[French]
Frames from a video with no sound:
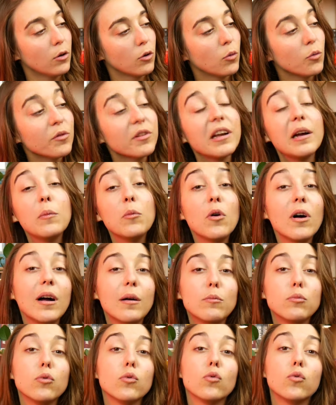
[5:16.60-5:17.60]
contrairement à
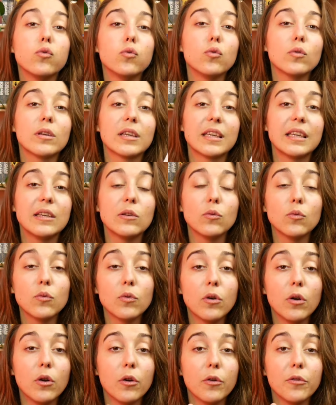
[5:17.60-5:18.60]
beaucoup qui
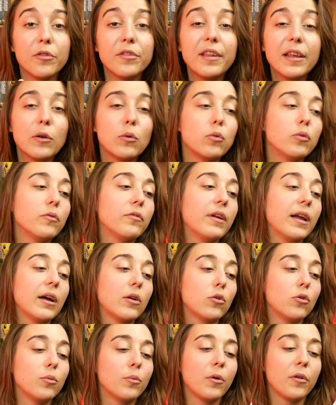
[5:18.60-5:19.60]
ont découvert
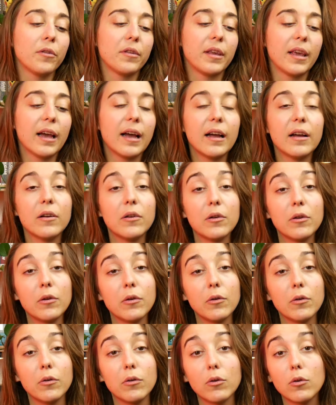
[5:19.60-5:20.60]
le manga
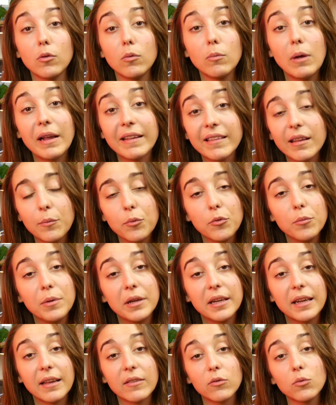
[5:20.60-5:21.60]
à sa
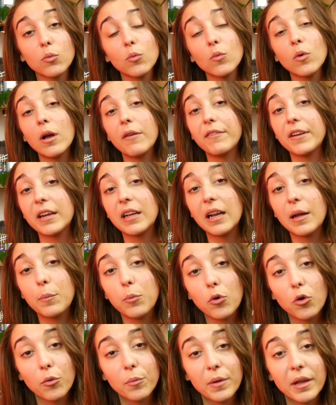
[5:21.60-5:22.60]
publication avec la
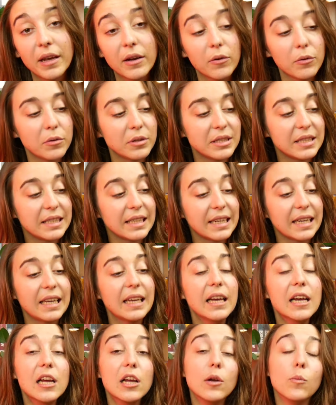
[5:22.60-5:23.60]
première série,
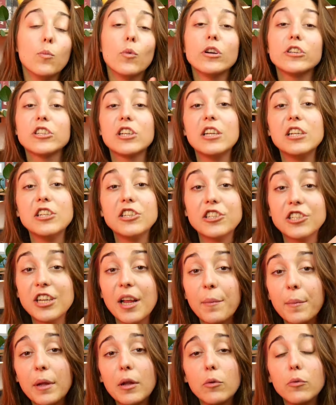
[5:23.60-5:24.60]
moi je l'ai
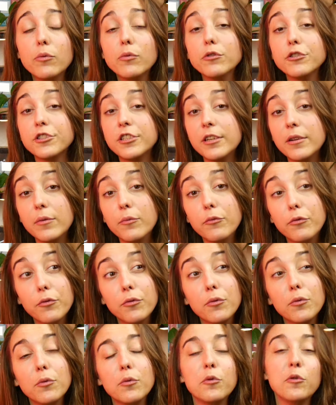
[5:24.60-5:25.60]
jamais lu, j'ai
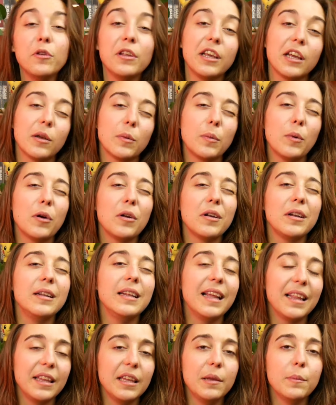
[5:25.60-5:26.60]
vu uniquement
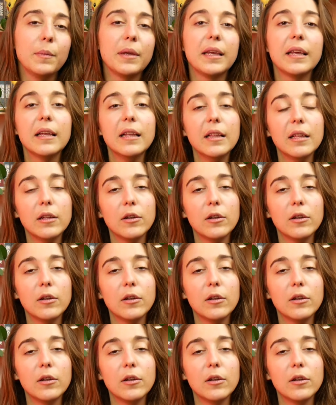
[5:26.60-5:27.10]
l'animé